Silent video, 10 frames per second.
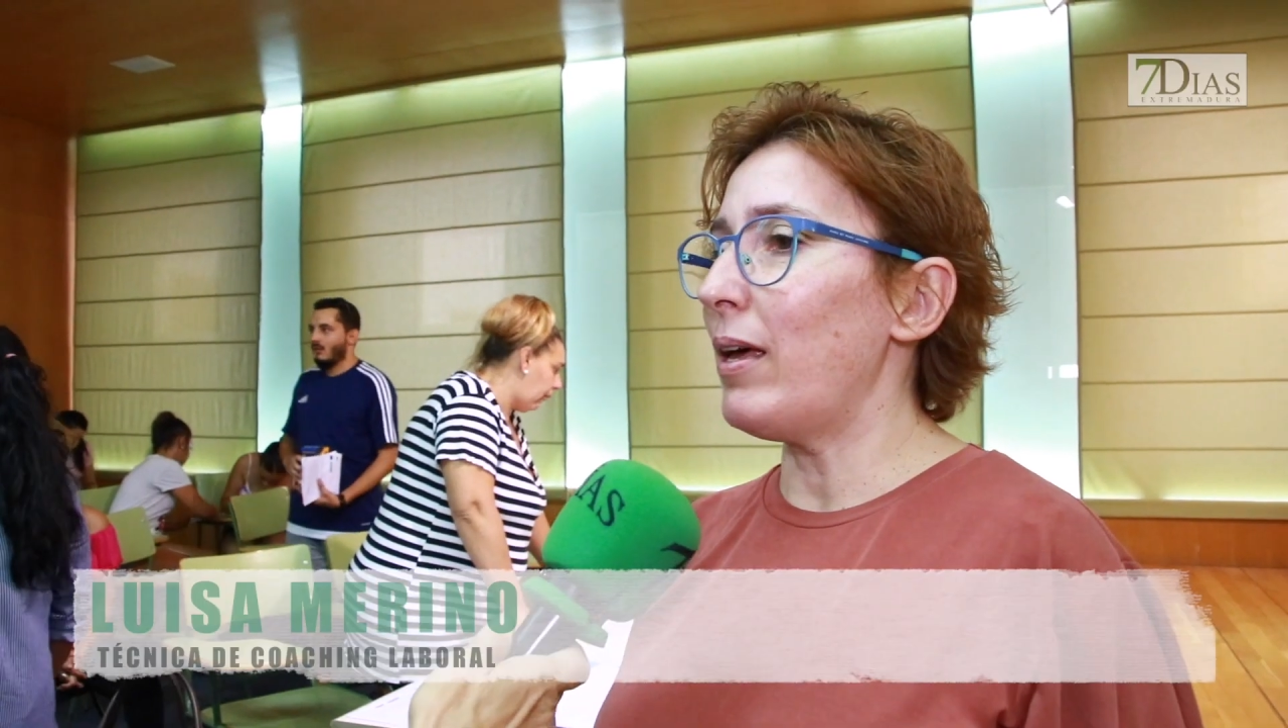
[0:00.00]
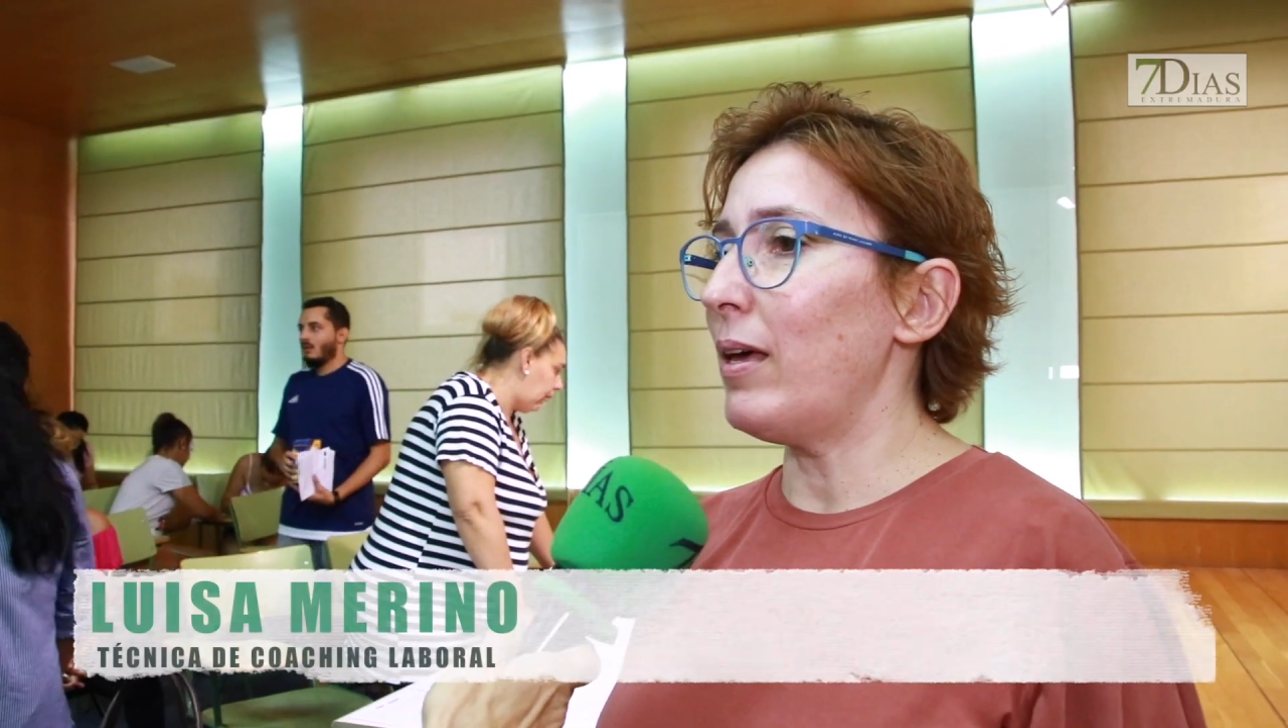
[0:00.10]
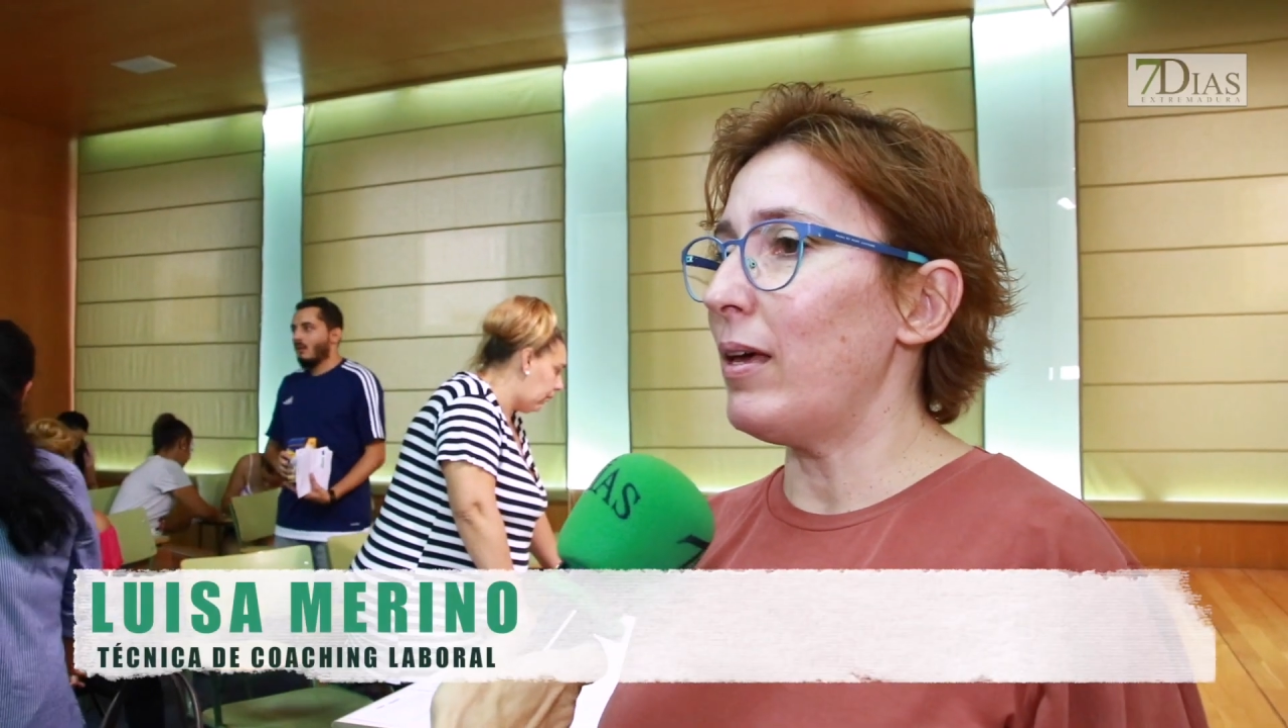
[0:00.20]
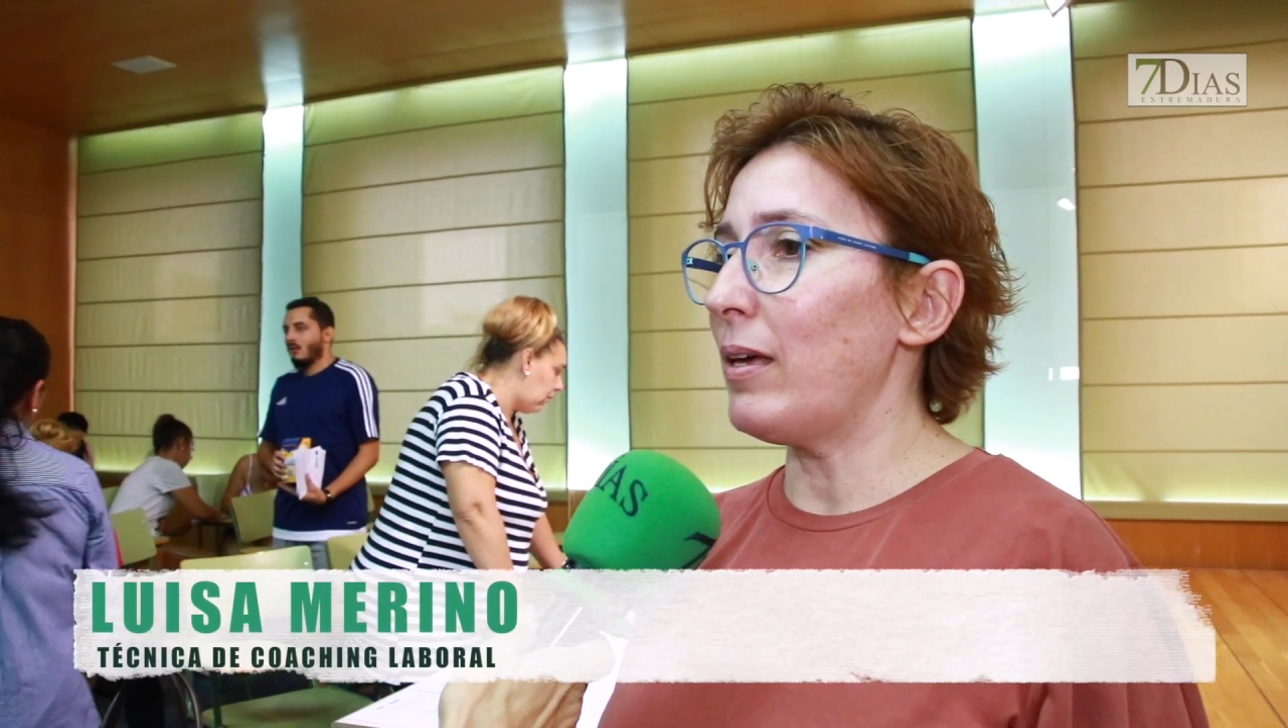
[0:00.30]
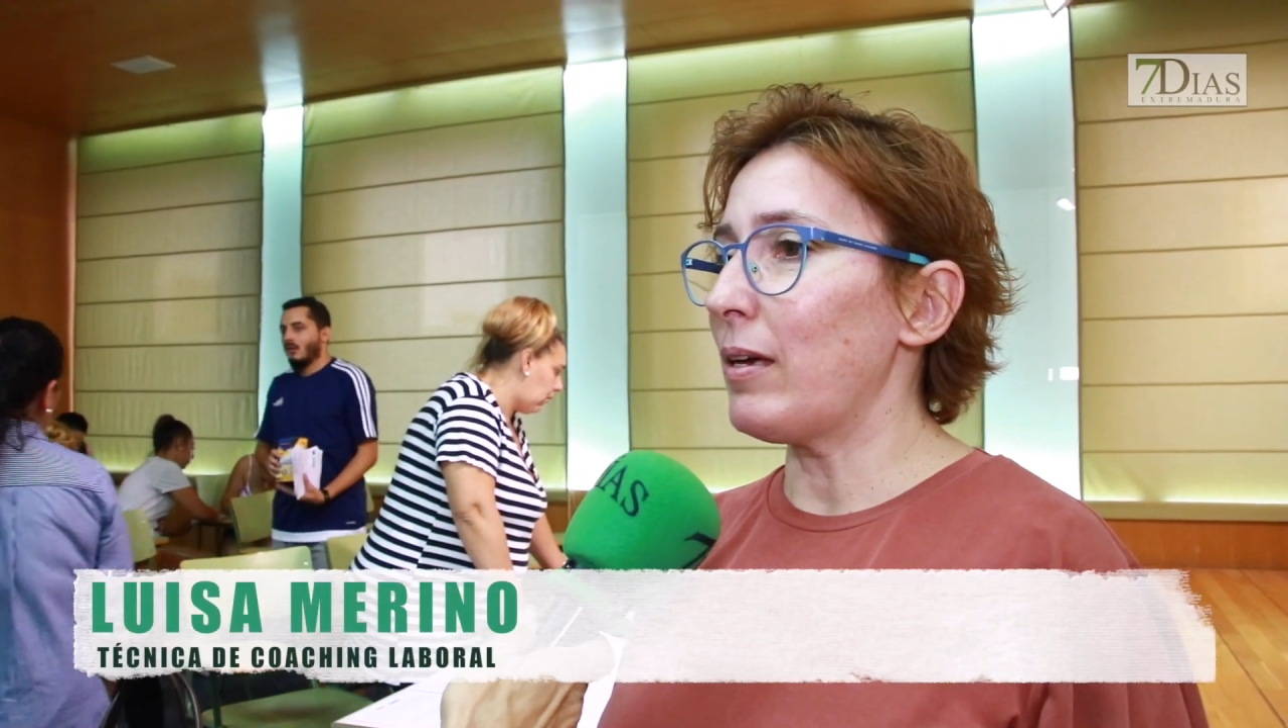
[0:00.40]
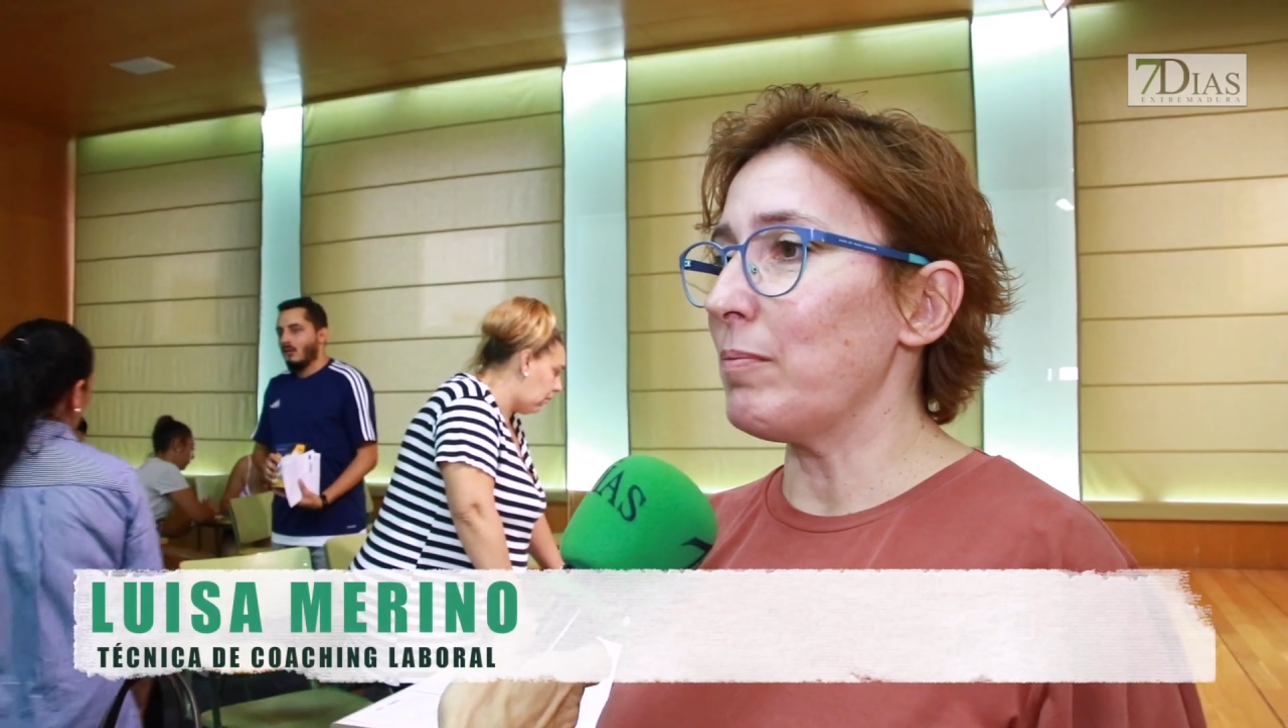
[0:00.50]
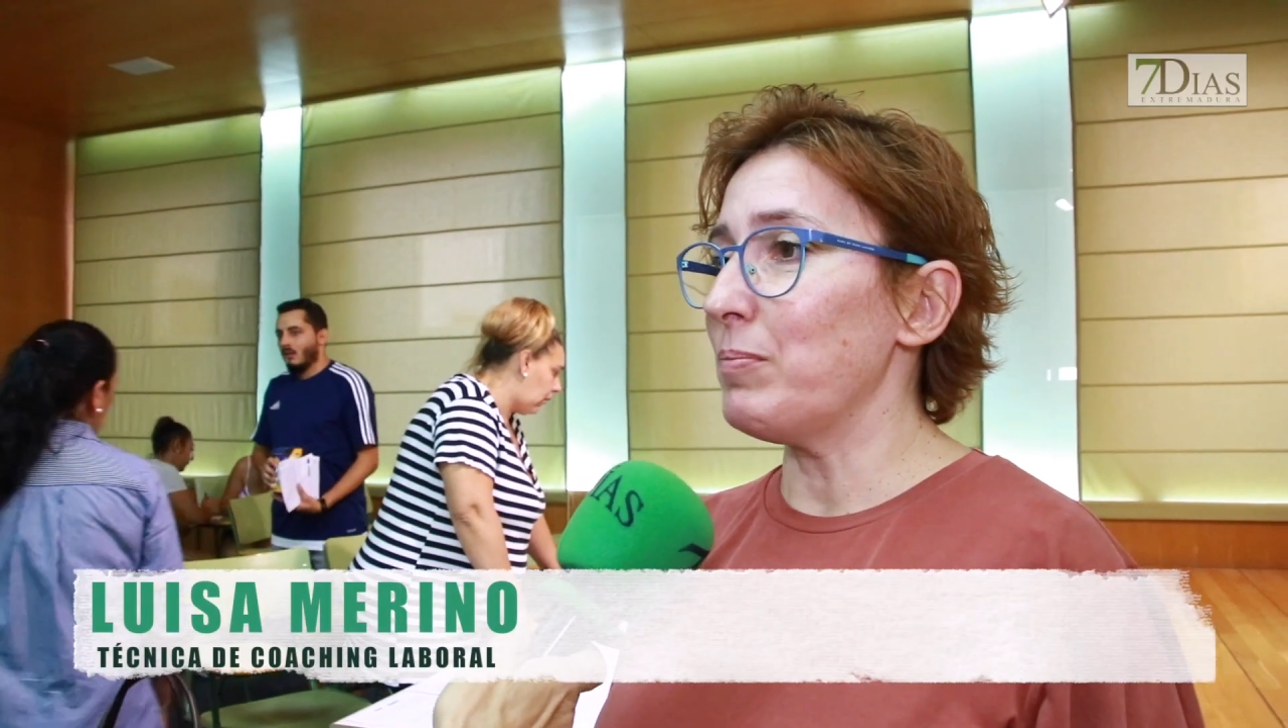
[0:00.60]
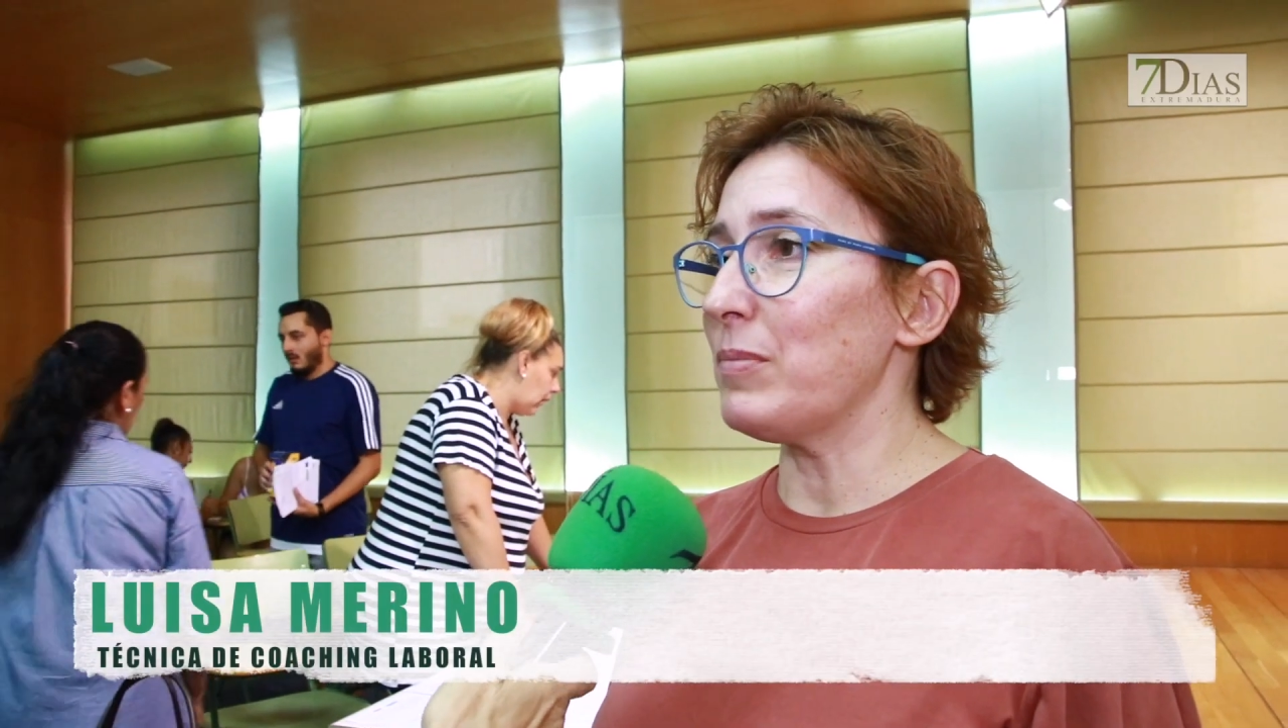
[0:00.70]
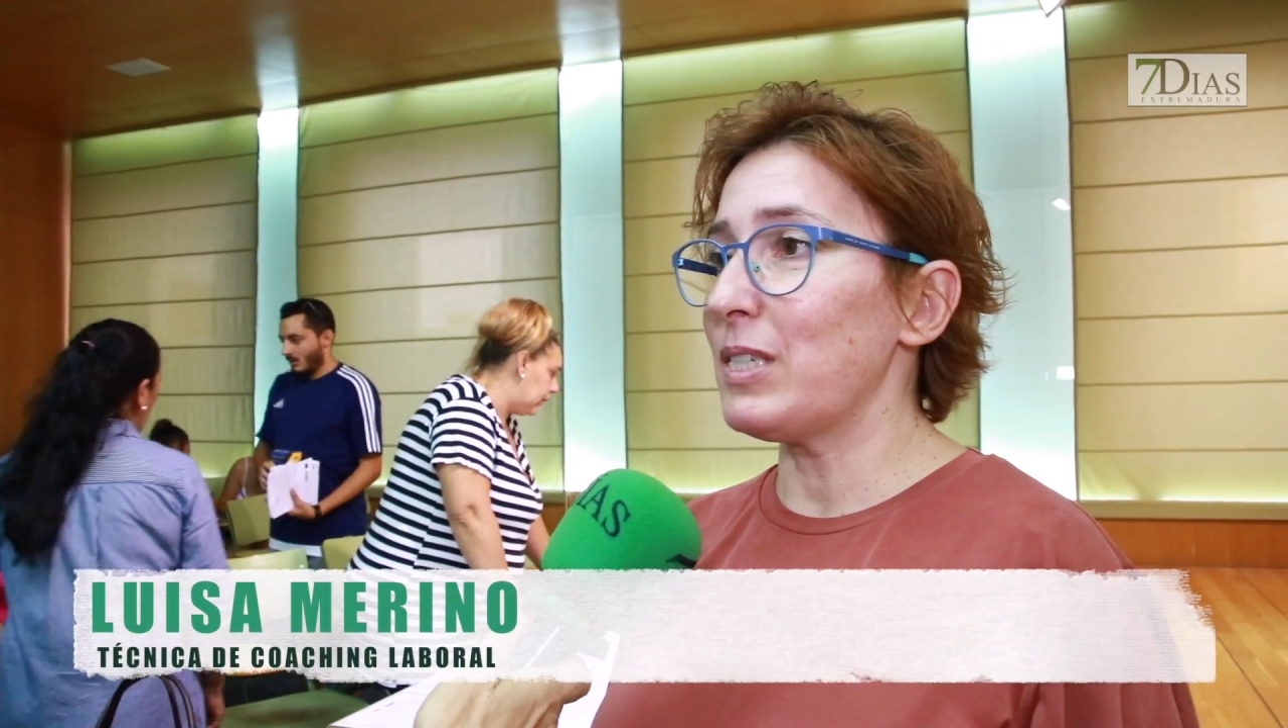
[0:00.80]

eh,